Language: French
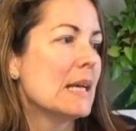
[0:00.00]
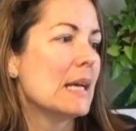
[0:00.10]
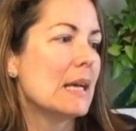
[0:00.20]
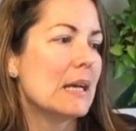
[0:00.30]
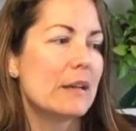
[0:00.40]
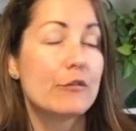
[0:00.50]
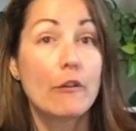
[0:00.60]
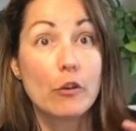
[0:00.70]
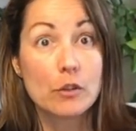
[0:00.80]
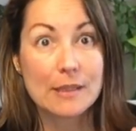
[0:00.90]
Euh, il faut
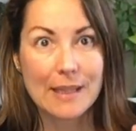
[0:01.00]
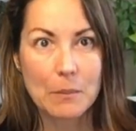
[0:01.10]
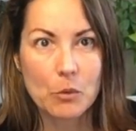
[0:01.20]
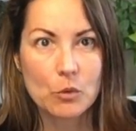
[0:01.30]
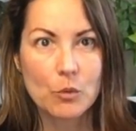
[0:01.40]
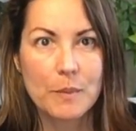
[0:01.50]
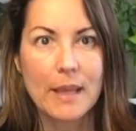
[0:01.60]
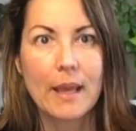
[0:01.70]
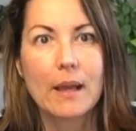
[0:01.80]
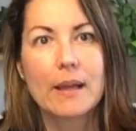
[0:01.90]
avoir une très bonne
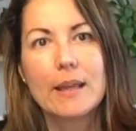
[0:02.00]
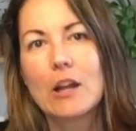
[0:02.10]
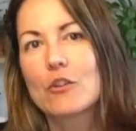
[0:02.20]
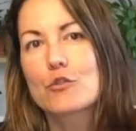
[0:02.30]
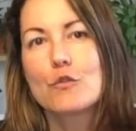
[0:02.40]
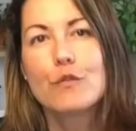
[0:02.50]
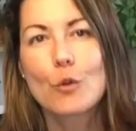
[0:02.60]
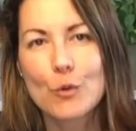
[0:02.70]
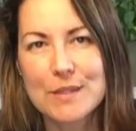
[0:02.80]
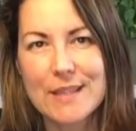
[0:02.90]
lumière. Et alors je vous
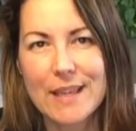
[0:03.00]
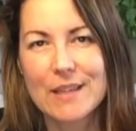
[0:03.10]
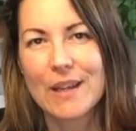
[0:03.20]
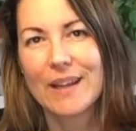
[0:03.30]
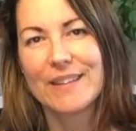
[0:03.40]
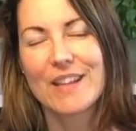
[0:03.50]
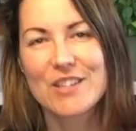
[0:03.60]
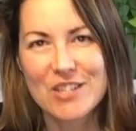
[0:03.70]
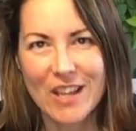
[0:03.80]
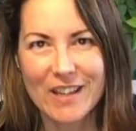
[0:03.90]
conseille un
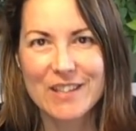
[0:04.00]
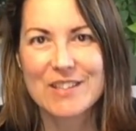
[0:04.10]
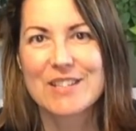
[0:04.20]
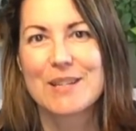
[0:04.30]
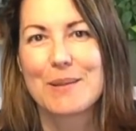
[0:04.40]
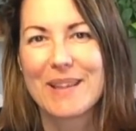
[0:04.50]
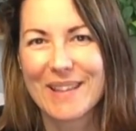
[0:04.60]
achat que j'ai